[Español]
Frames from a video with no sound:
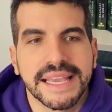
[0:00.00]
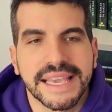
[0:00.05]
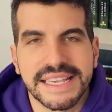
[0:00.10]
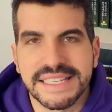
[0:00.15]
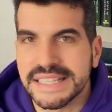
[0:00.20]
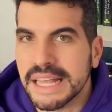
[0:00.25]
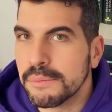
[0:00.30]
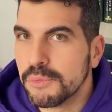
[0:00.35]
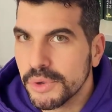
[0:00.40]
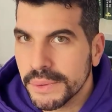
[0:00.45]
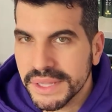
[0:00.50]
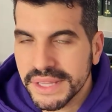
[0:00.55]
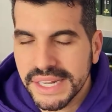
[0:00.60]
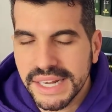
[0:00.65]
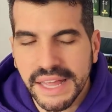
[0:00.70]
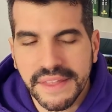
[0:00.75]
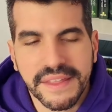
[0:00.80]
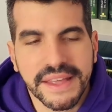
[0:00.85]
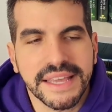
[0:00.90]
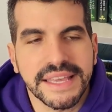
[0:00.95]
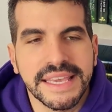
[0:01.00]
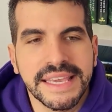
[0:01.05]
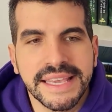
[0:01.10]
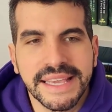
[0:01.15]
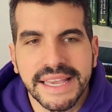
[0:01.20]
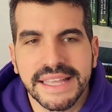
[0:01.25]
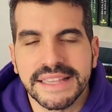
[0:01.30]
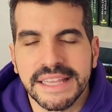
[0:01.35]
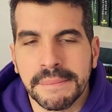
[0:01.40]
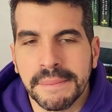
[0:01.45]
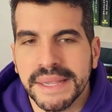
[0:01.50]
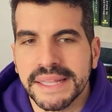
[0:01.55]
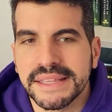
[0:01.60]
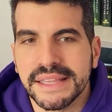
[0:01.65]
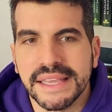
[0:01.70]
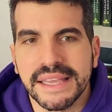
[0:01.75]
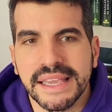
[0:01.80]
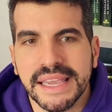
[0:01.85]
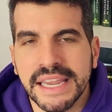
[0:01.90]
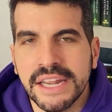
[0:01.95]
que está muy bien hilada y que te
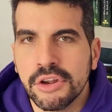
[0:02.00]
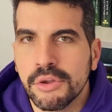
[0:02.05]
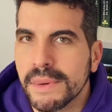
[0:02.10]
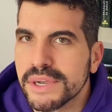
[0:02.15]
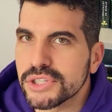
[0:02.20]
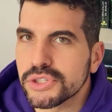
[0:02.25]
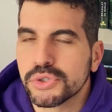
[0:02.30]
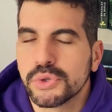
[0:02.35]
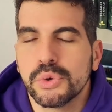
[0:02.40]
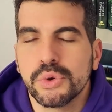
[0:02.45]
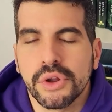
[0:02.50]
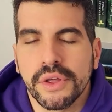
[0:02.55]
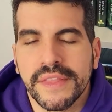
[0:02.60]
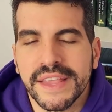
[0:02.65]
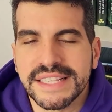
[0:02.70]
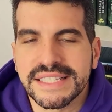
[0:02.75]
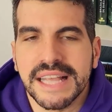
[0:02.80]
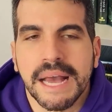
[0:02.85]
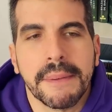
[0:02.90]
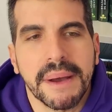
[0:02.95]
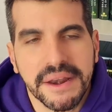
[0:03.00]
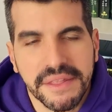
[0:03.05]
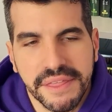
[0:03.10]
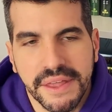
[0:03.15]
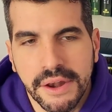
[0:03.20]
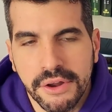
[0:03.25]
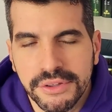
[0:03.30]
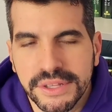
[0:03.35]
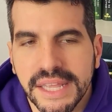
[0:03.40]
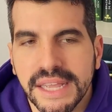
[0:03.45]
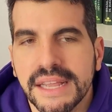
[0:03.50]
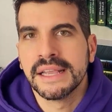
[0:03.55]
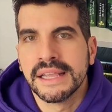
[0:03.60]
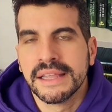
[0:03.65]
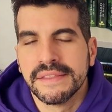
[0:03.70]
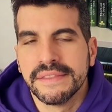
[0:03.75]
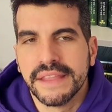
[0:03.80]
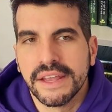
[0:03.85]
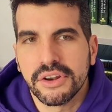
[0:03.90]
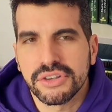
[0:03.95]
mete en lo más oscuro de esta Barcelona
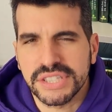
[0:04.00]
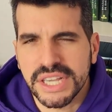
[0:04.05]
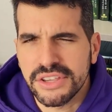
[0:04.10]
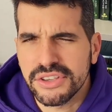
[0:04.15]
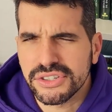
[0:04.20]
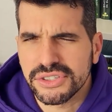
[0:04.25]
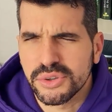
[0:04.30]
de los años